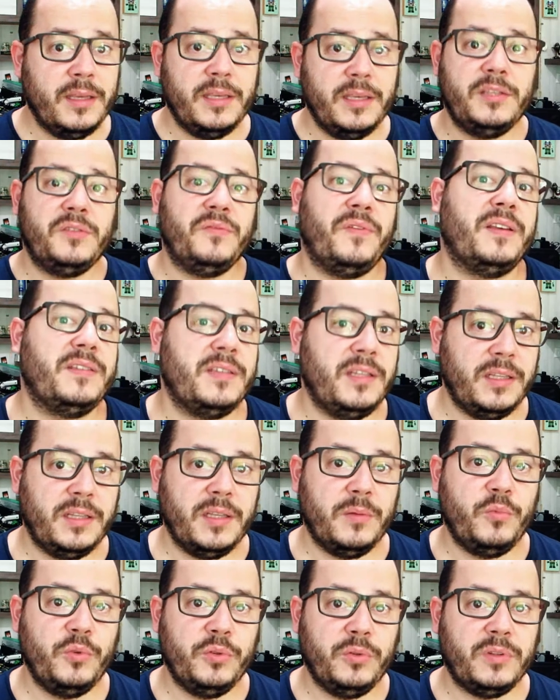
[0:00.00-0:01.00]
isso
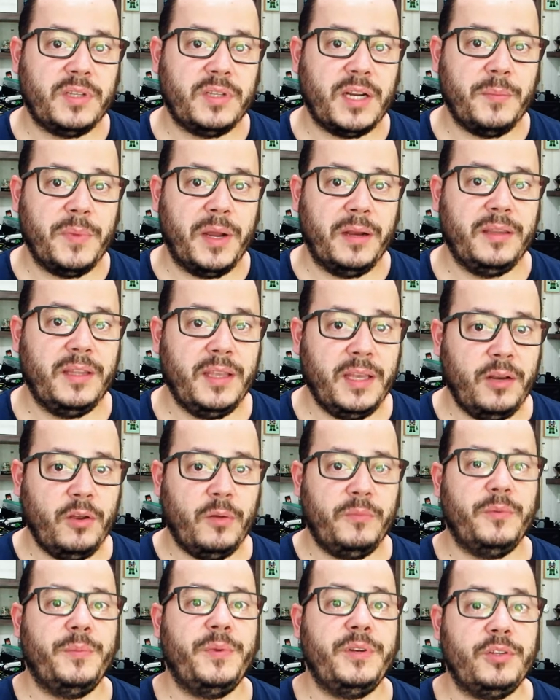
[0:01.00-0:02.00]
facilita muito o trabalho dele
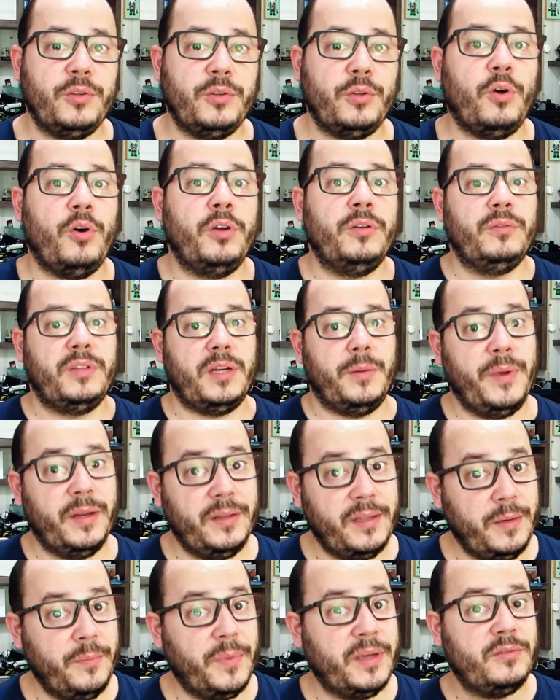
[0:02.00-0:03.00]
obviamente, torna o trabalho
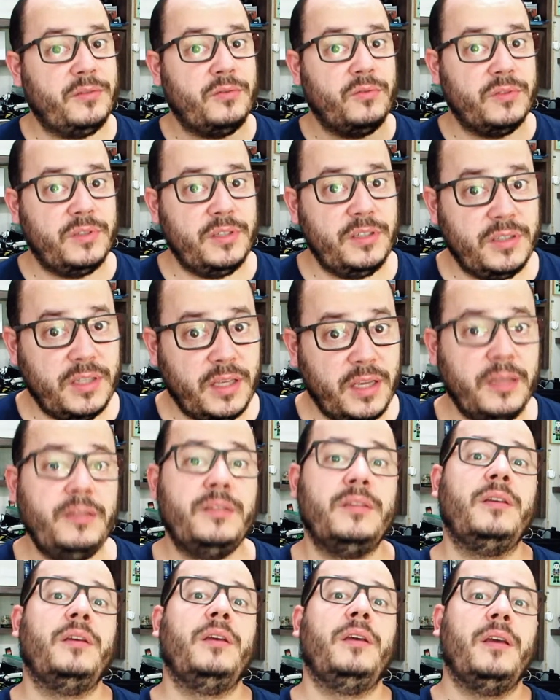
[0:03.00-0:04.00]
dele mais consistente.